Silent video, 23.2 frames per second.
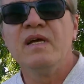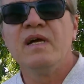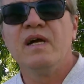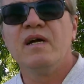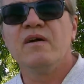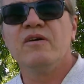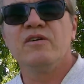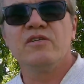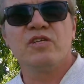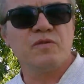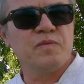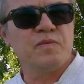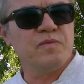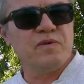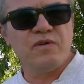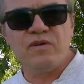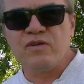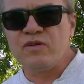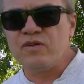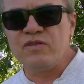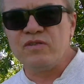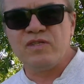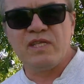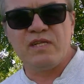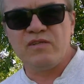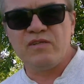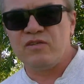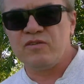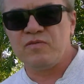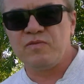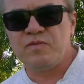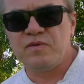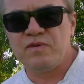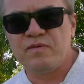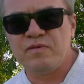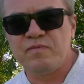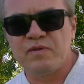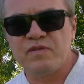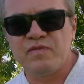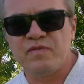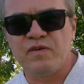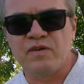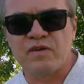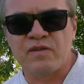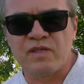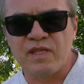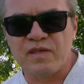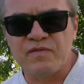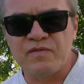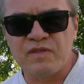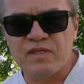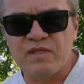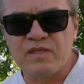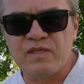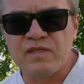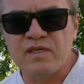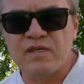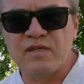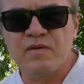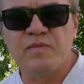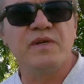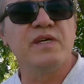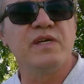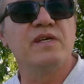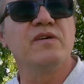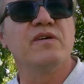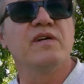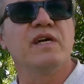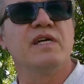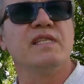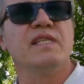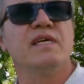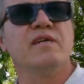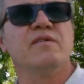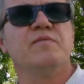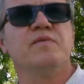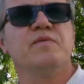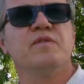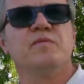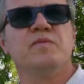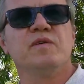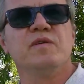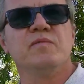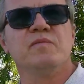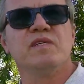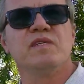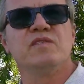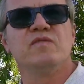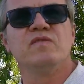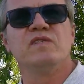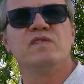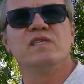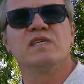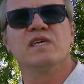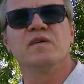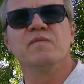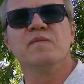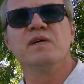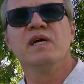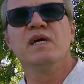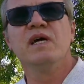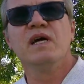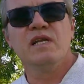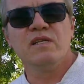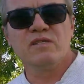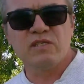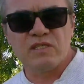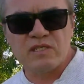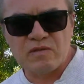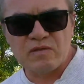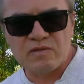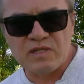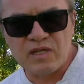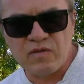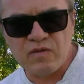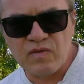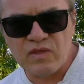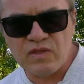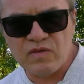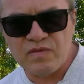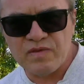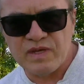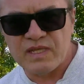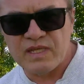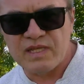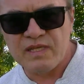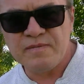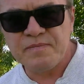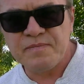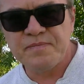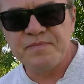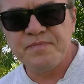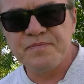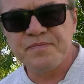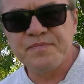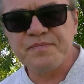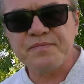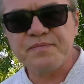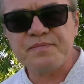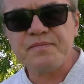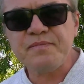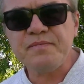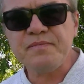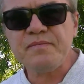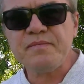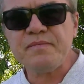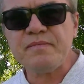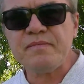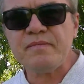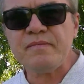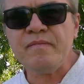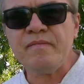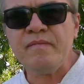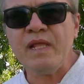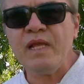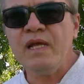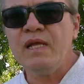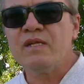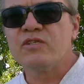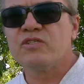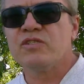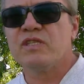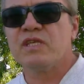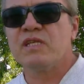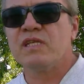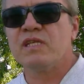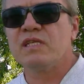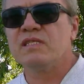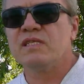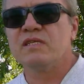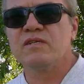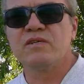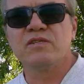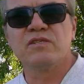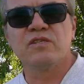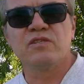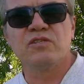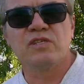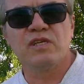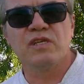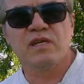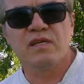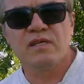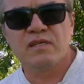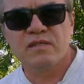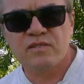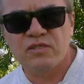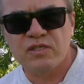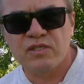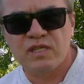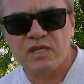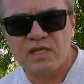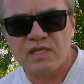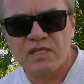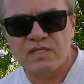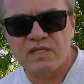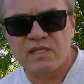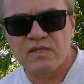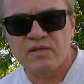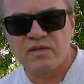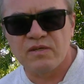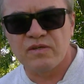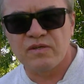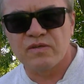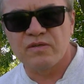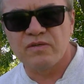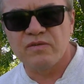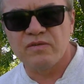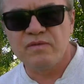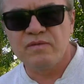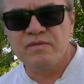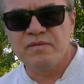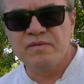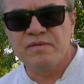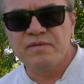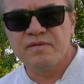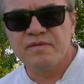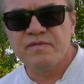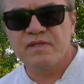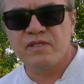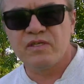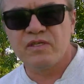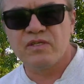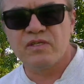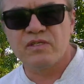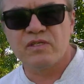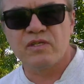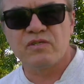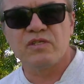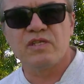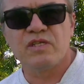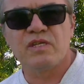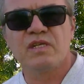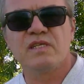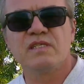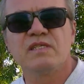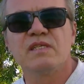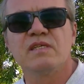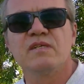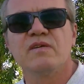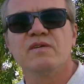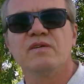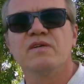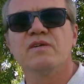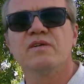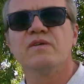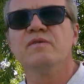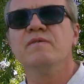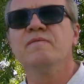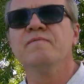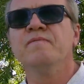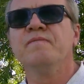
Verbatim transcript: Chociaż była oglądalność potworna wtedy tego mojego kanału pod moim nazwiskiem, ale został zlikwidowany 14 stycznia roku, 2014 roku.